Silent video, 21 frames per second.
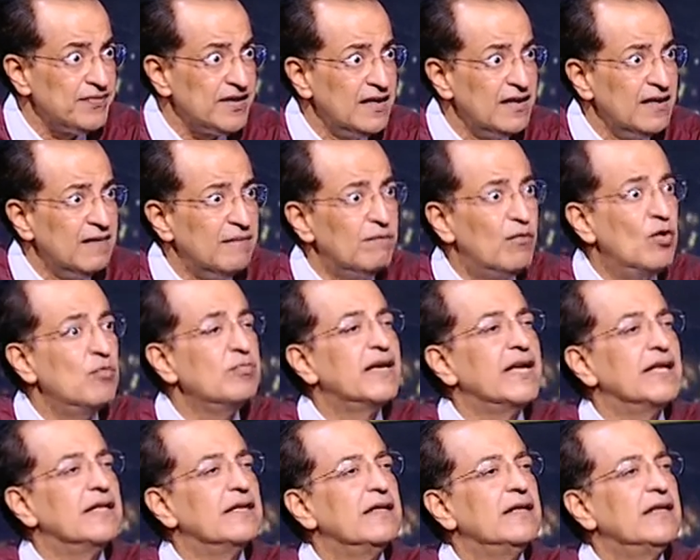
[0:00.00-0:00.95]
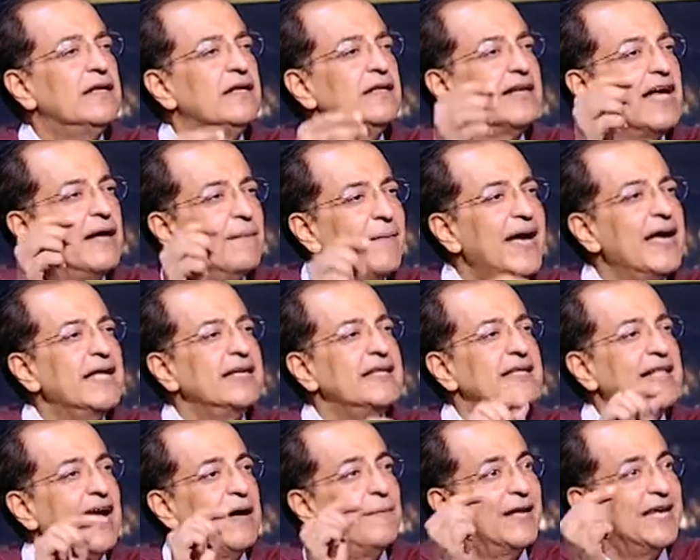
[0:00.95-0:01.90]
تمام ممكن كمان
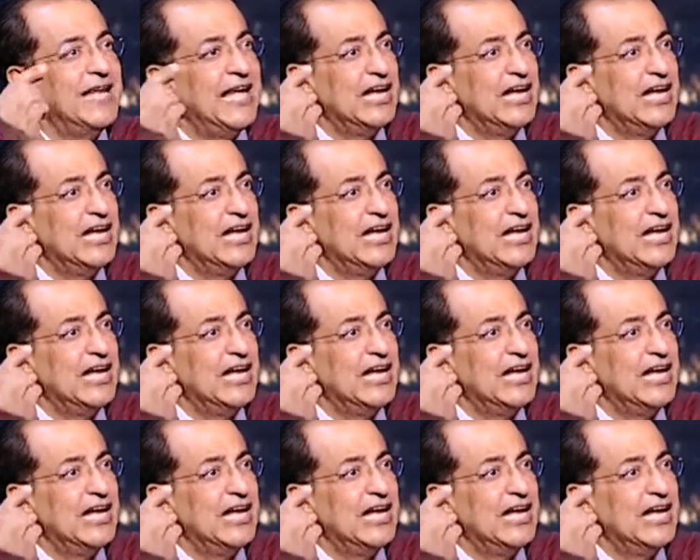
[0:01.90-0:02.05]
يتعمل